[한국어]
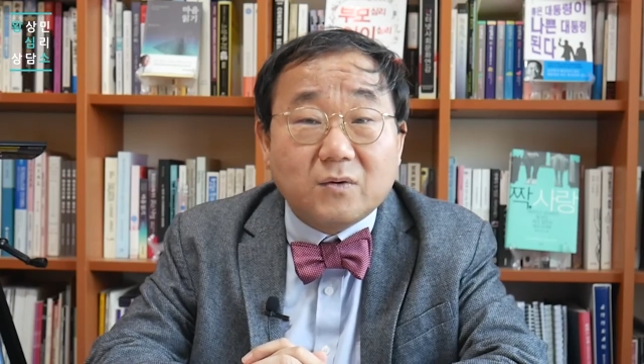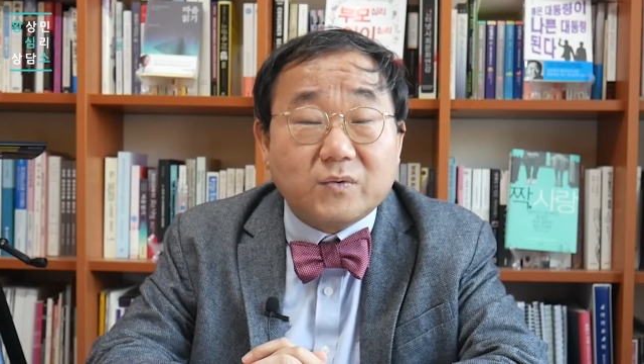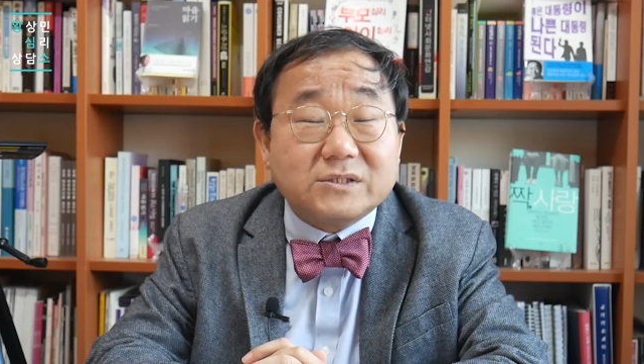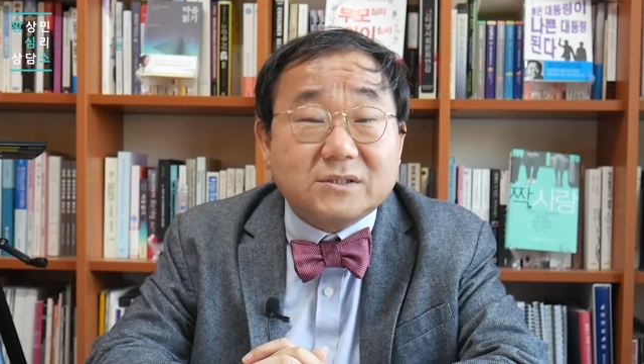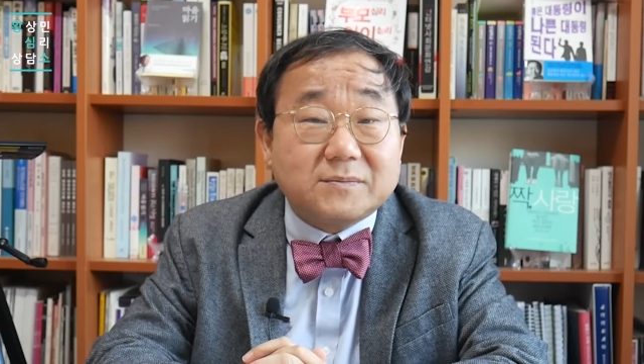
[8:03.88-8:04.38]

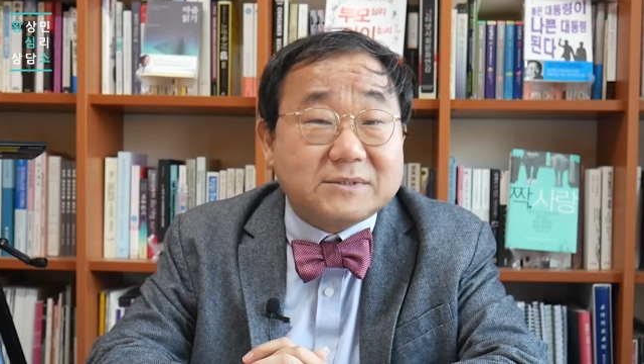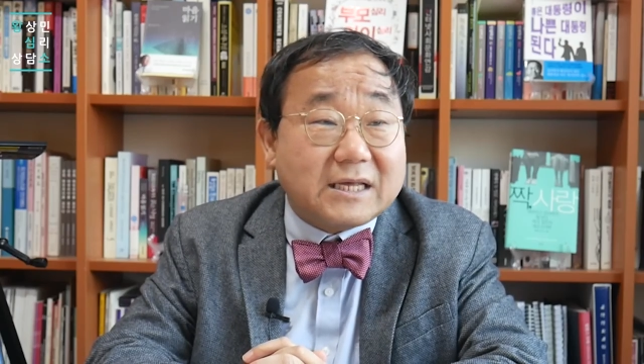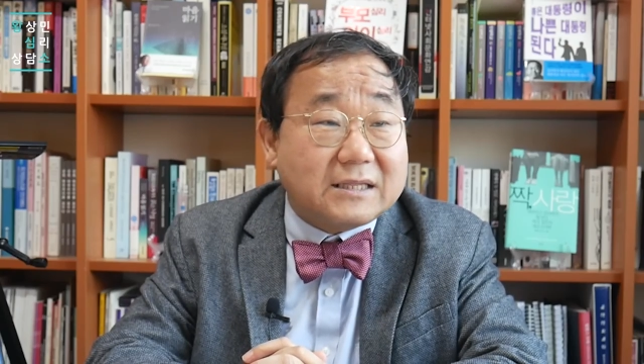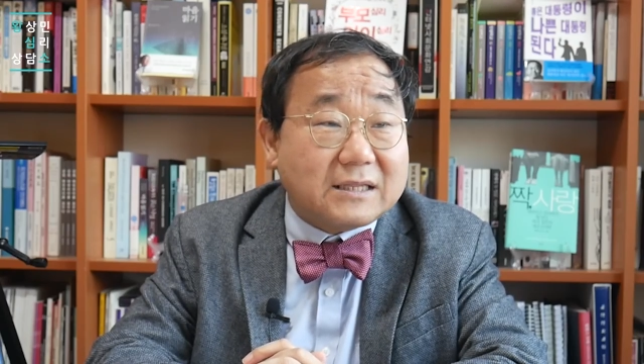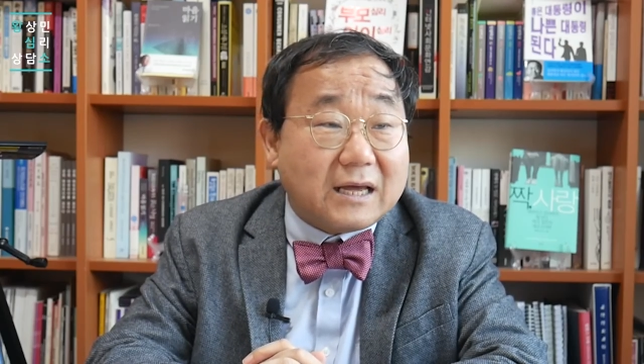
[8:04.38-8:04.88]
위즈덤
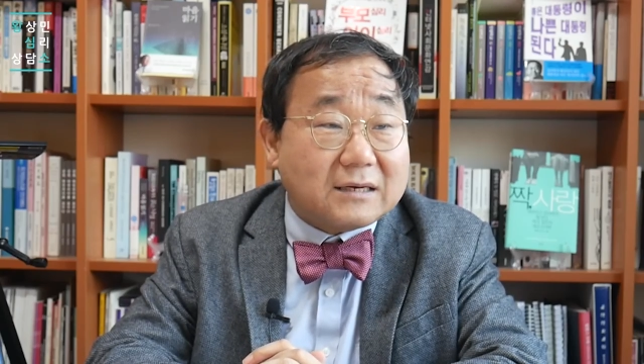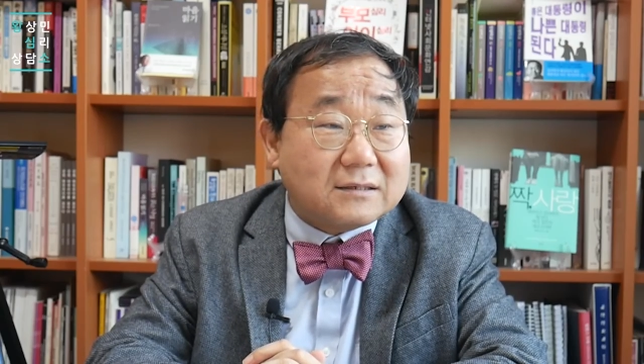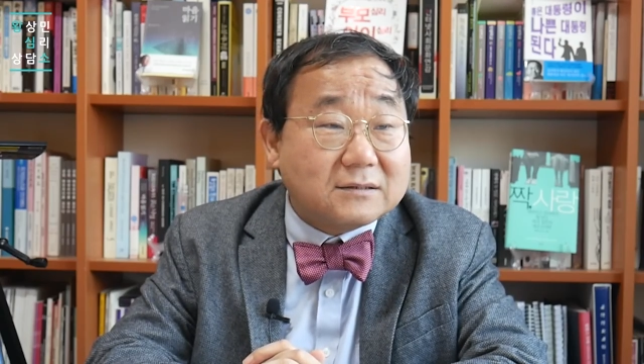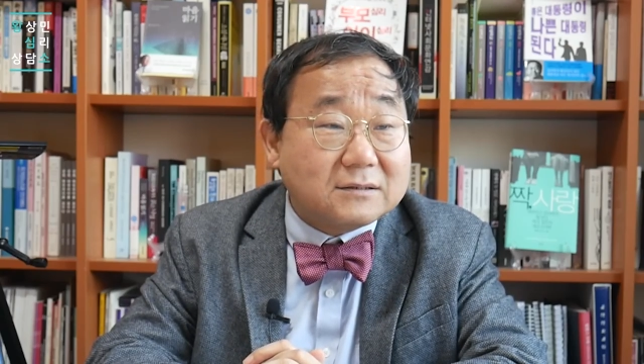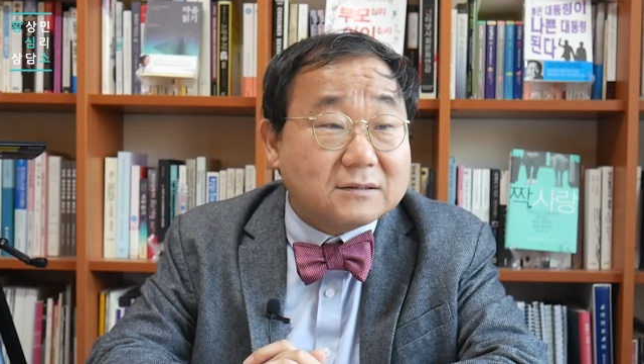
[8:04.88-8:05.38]

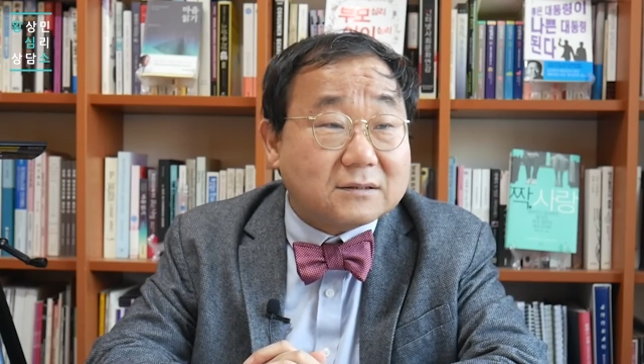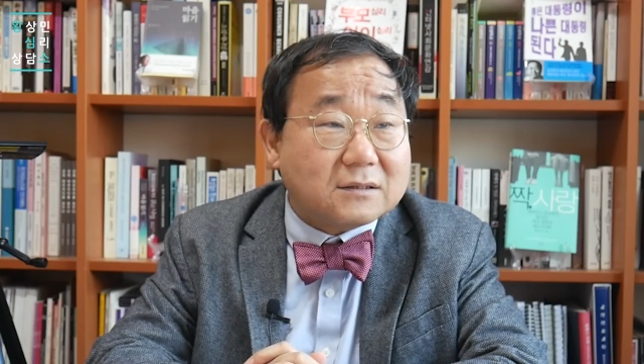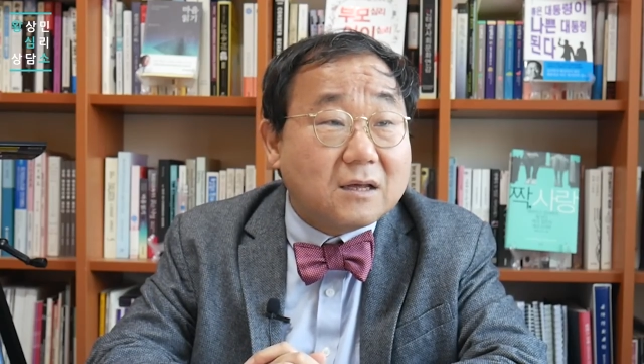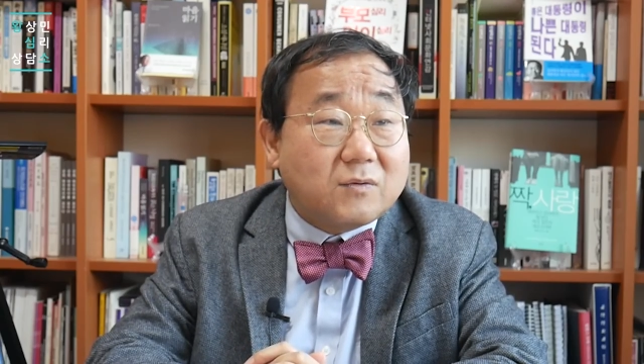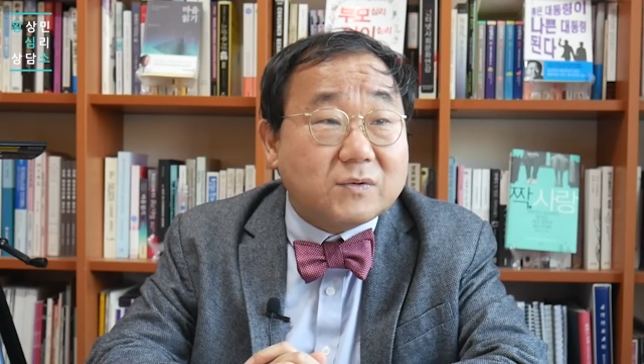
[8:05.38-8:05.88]
센터는
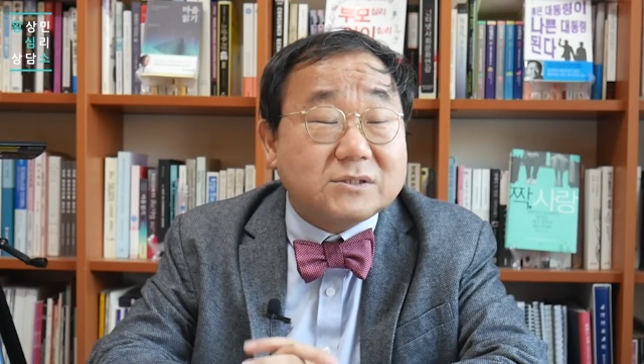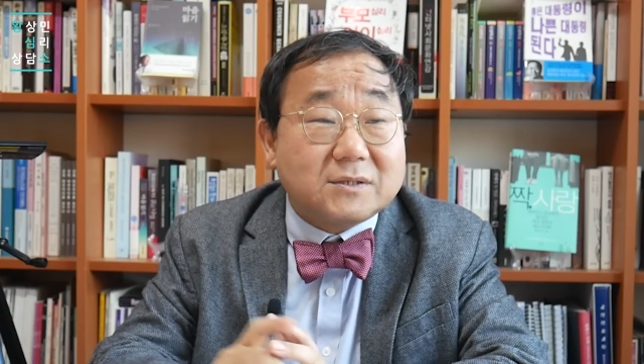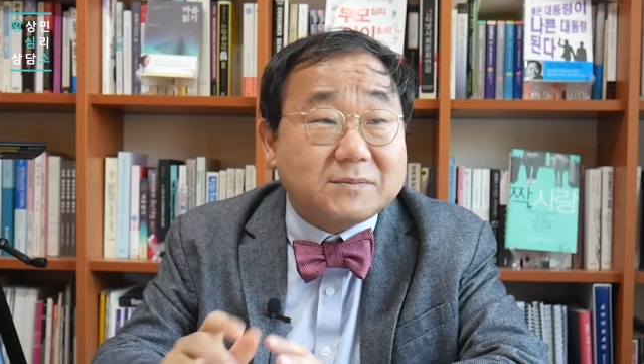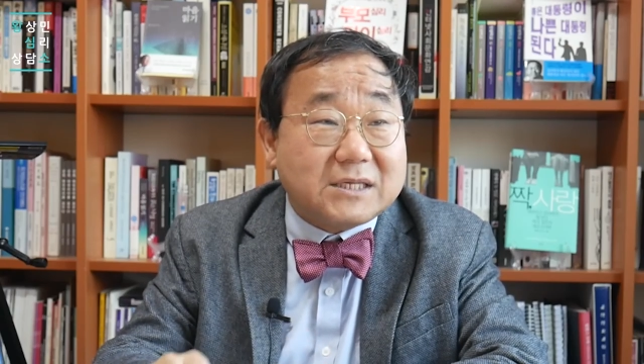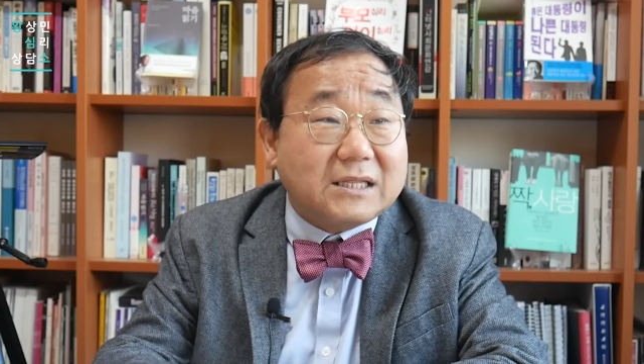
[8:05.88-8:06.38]

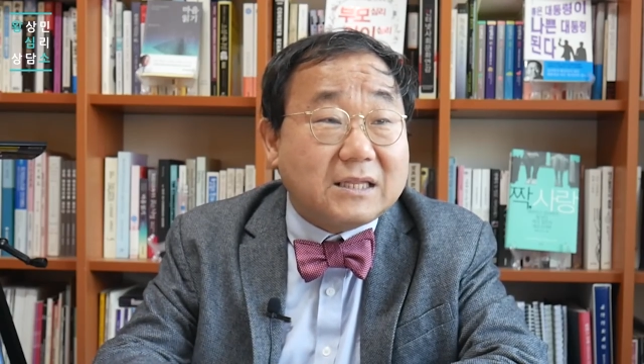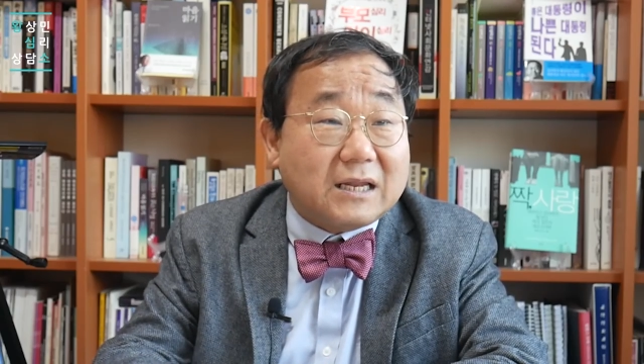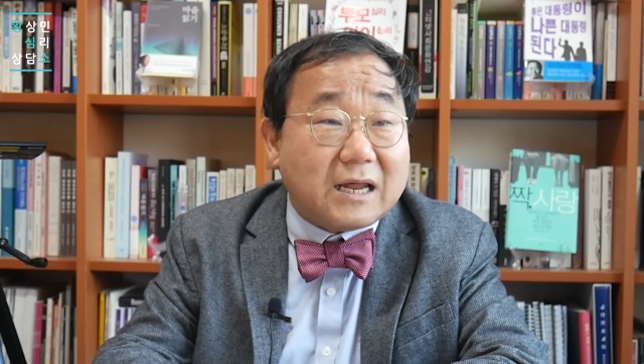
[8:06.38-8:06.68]
위즈덤 센터